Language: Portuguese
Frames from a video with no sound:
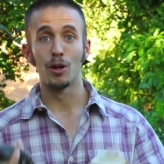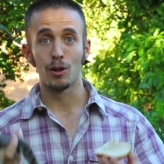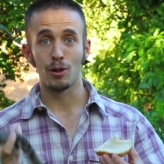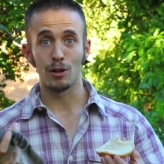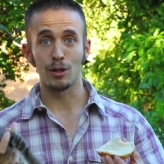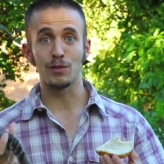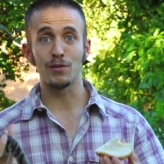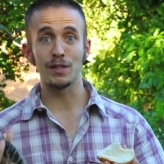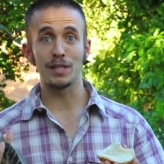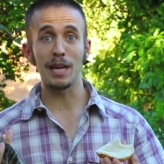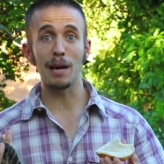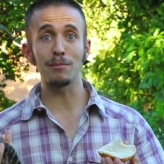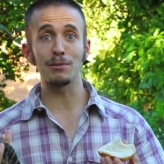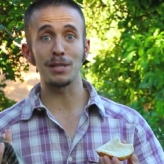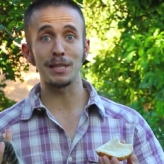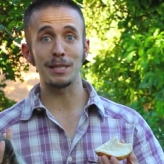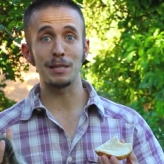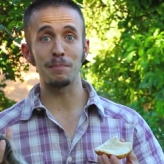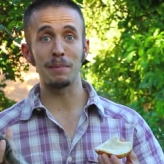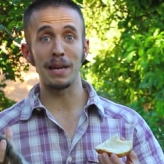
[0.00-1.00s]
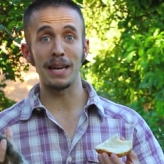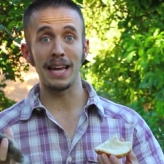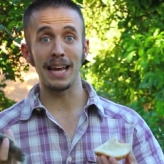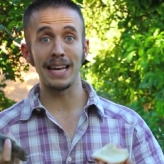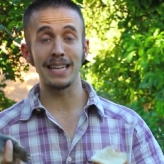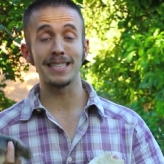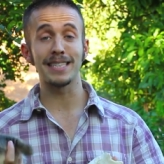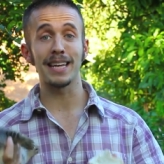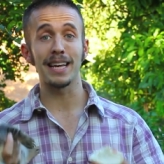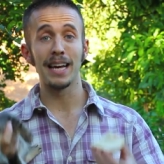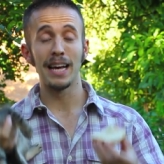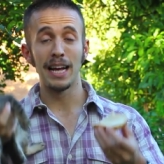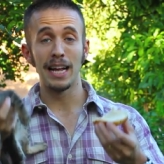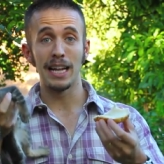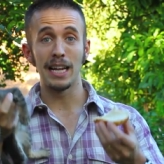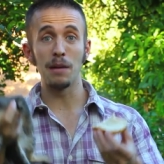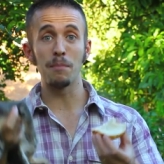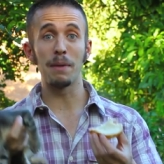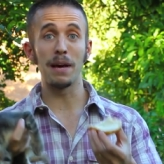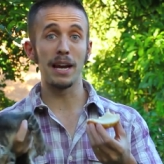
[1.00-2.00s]
Nós fizemos essa experiência,
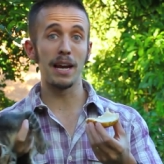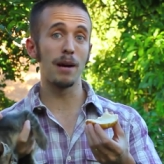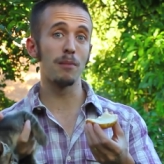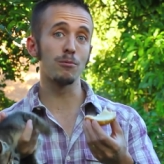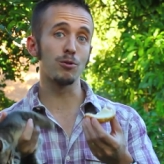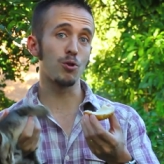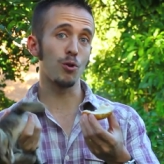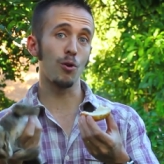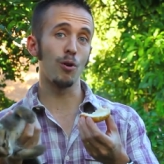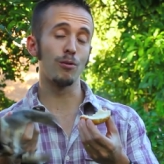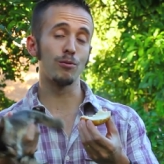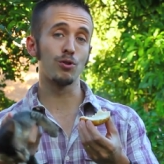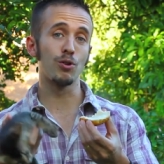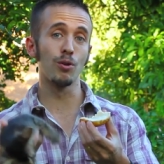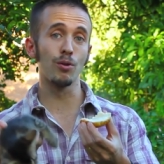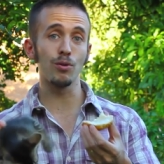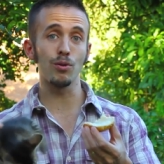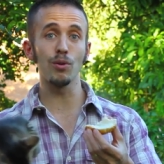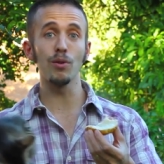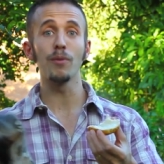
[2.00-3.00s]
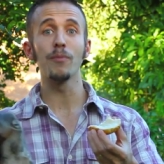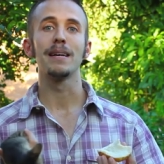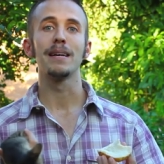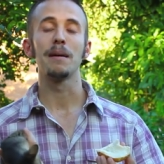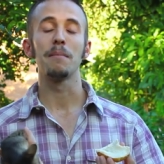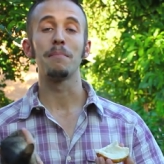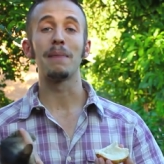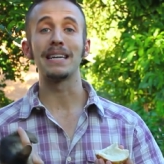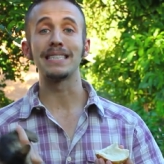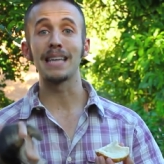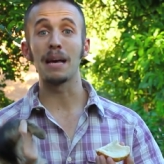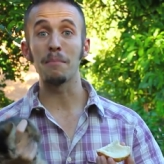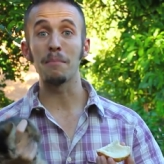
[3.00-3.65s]
liberamos o conjunto mas